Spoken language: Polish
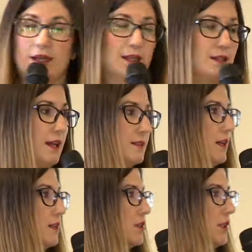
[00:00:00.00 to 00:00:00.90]

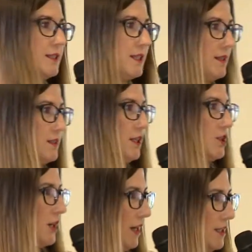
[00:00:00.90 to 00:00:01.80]
atlassian, czy licencje,
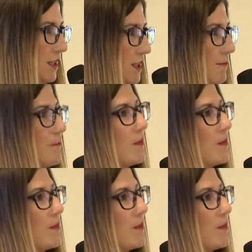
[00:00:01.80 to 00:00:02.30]
czy IT,